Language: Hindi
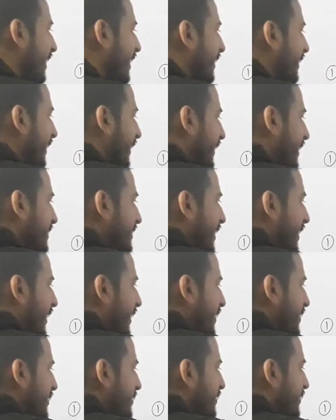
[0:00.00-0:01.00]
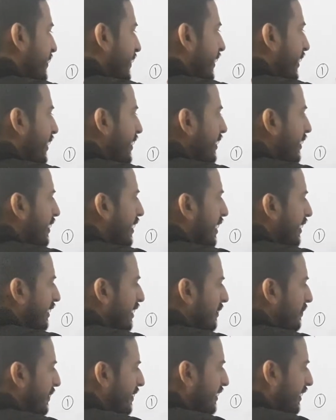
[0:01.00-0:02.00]
अगर देखा जाए श्रेणी गा
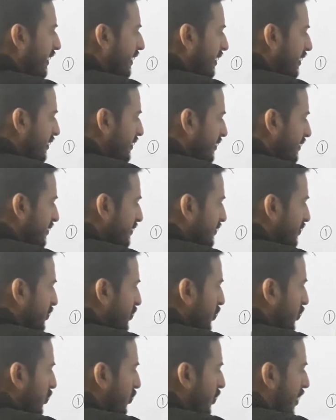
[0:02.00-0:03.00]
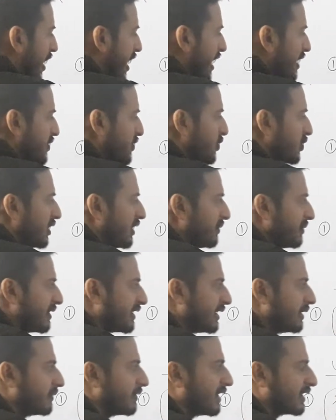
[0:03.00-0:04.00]
का पद है जो आंसू
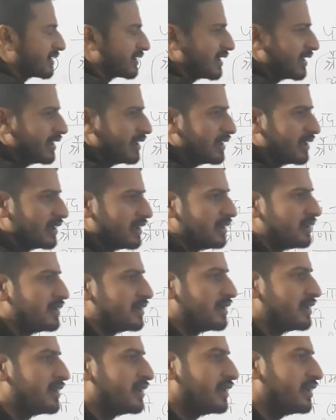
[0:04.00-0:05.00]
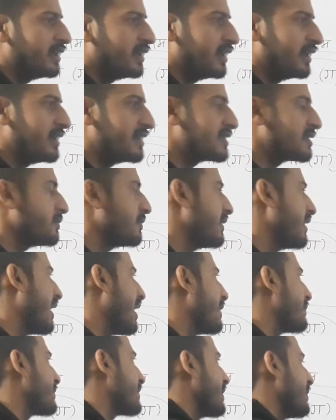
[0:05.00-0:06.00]
लिपि की बात करेगा इसमें
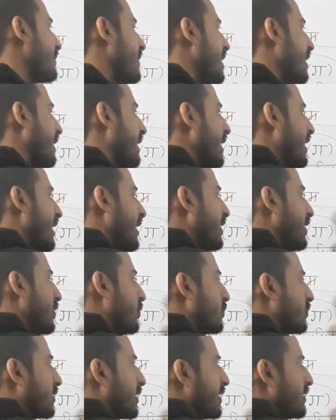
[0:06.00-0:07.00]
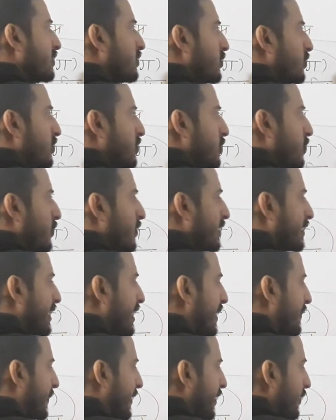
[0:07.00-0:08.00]
आपसे मांगा है न्यूनतम जो
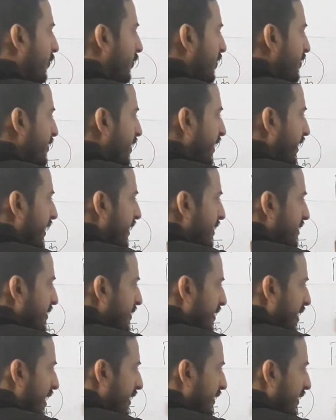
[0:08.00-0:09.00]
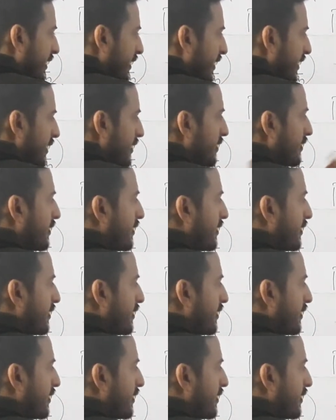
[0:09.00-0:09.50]
योग्यता आपकी होनी चाहिए स्नातक है